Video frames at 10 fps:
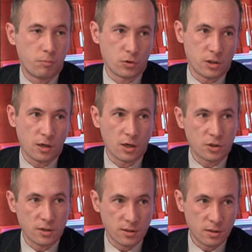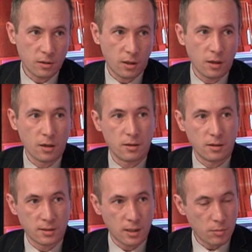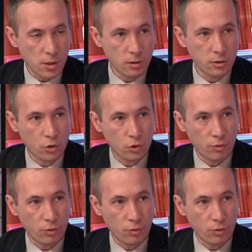после каждой сделки сам риэлтор,